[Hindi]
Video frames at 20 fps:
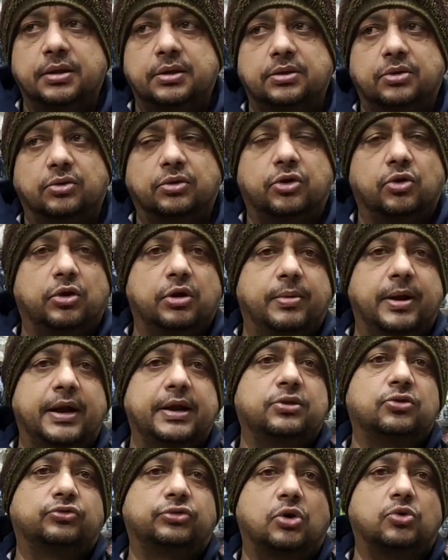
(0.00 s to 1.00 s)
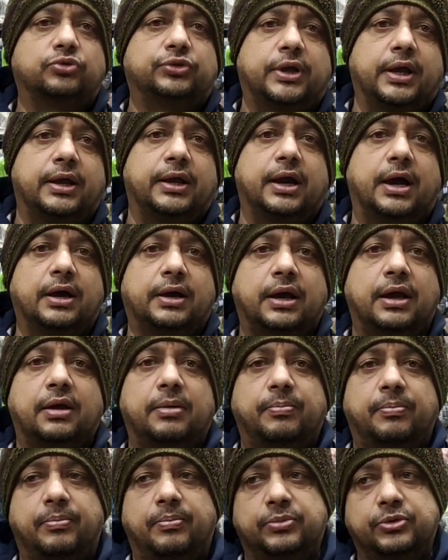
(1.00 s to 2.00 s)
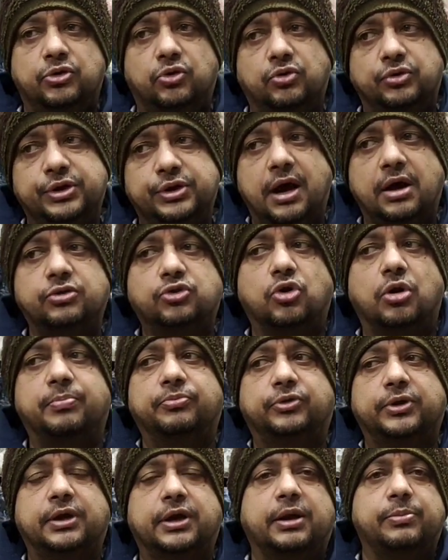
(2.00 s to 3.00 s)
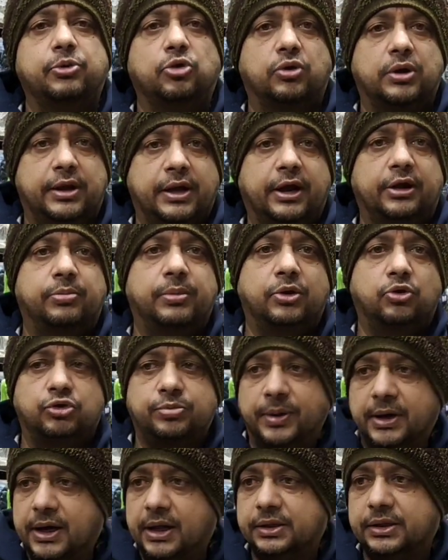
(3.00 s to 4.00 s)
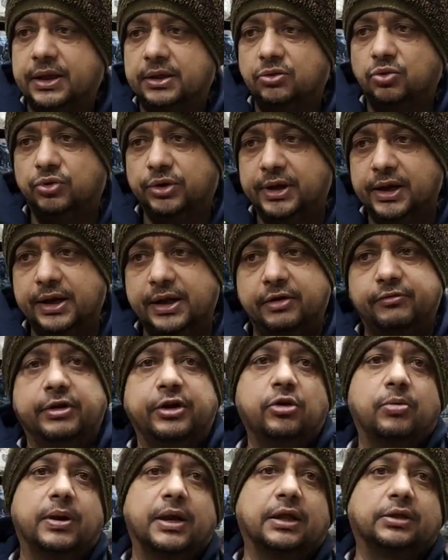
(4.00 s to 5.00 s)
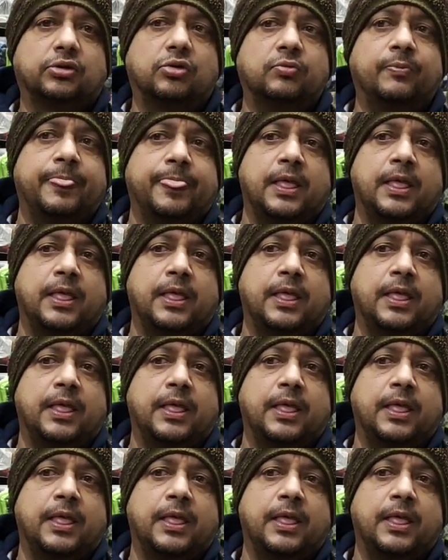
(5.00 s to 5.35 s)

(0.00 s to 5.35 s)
तो क्योंकि हमारे जो साउथ के ग्राहक हैं जो जहाँ जो हमसे गर्मियों की आइट में कुछ मंगाते हैं तो उनके लिए वीडियो बनाता हूँ